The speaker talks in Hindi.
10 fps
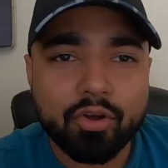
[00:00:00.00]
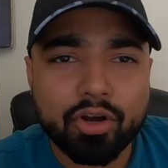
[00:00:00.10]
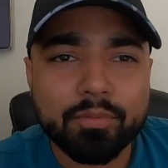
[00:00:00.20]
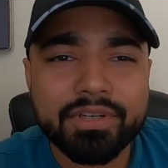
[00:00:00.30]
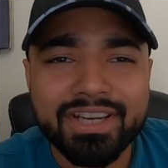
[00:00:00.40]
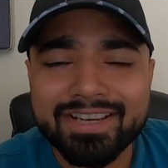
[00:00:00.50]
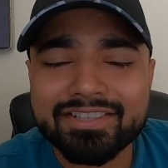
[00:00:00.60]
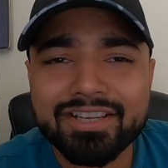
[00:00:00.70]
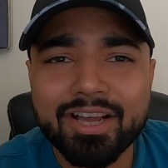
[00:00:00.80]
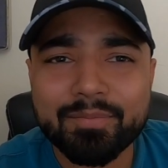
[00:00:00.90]
और अभी
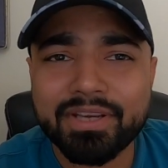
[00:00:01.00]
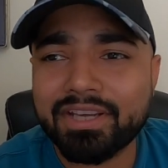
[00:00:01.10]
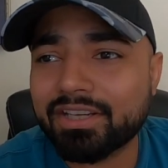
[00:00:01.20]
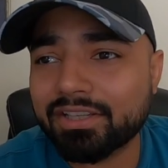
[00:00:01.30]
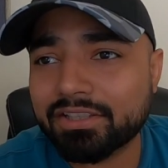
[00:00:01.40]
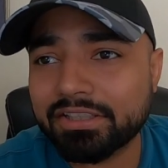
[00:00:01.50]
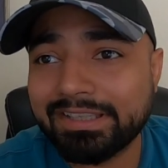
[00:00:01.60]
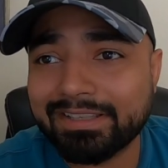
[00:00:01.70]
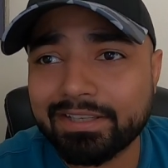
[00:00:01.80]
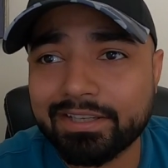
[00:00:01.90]
नेक्स्ट काम है
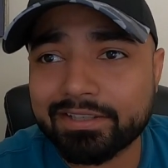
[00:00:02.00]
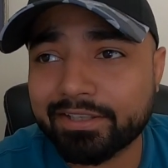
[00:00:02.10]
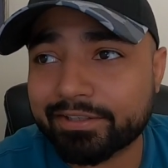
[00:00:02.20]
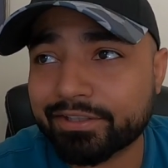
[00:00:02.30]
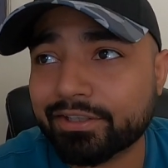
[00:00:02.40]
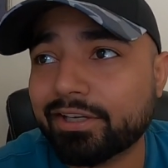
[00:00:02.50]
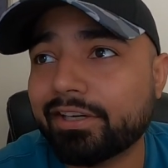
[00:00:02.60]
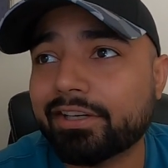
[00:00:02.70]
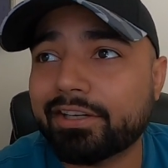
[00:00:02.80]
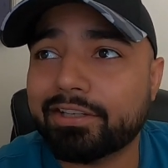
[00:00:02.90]
इंटरनेट कनेक्शन का
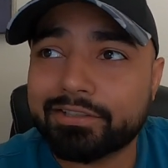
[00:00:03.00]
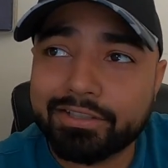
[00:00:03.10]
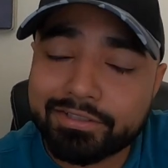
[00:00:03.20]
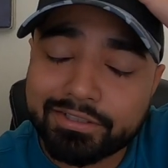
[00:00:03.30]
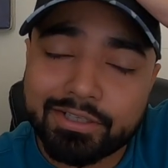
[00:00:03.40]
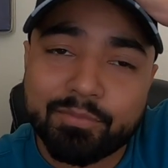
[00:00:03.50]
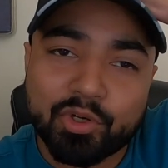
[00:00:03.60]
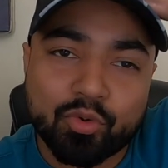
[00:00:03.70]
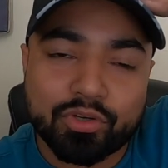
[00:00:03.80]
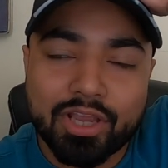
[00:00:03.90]
इंटरनेट कनेक्शन का मेरे
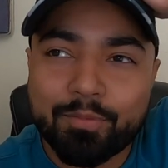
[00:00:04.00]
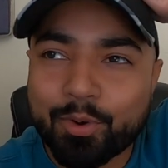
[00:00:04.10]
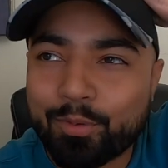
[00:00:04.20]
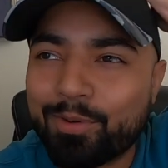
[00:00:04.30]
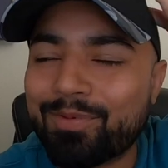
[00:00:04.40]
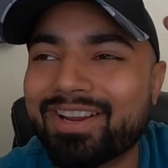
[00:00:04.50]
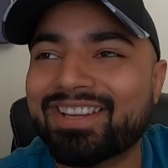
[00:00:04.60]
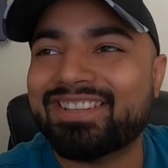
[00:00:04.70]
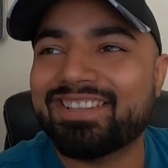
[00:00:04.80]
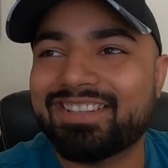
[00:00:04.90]
को क्या प्रॉब्लम आ रहा है
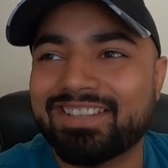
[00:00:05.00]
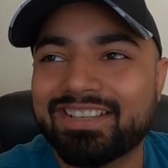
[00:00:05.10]
कि